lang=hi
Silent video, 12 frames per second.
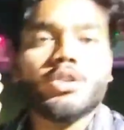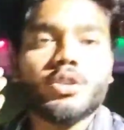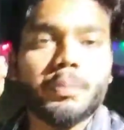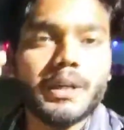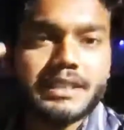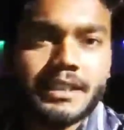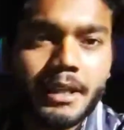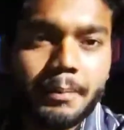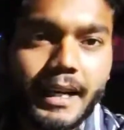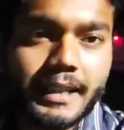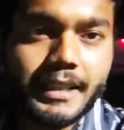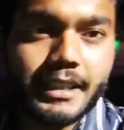तो बर्थडे
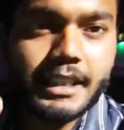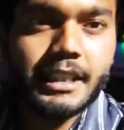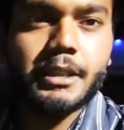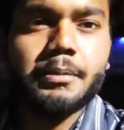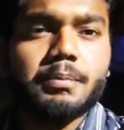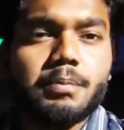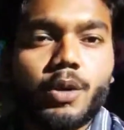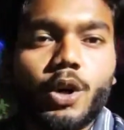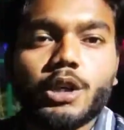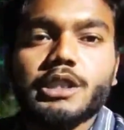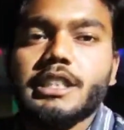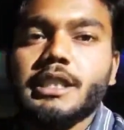पार्टी की
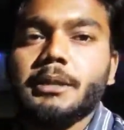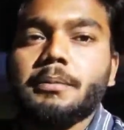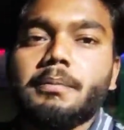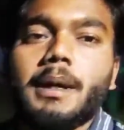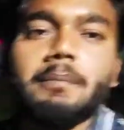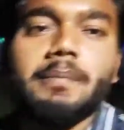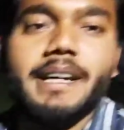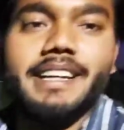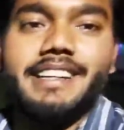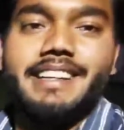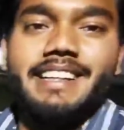बहुत ही बम्पर